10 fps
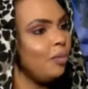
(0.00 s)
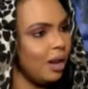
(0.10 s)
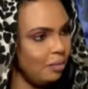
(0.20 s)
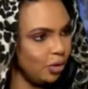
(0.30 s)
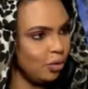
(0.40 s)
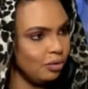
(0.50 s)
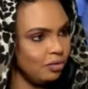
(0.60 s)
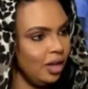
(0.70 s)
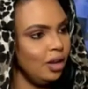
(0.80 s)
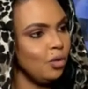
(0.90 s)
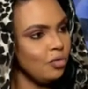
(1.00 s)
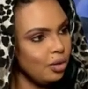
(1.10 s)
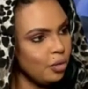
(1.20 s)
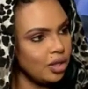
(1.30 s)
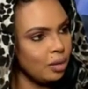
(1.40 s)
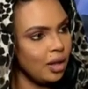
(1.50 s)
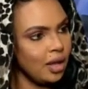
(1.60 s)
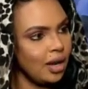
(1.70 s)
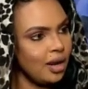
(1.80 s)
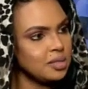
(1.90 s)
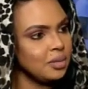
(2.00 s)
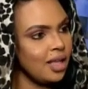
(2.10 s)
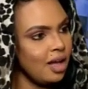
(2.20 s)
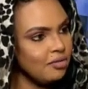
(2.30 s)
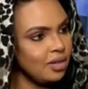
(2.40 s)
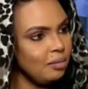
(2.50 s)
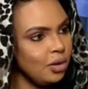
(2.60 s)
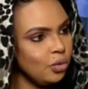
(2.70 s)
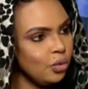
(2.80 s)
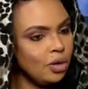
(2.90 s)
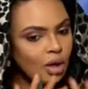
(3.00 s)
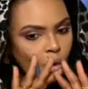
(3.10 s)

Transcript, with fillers: مع المجنون في حين أنه في المجتمع الناس بتخاف من المجنون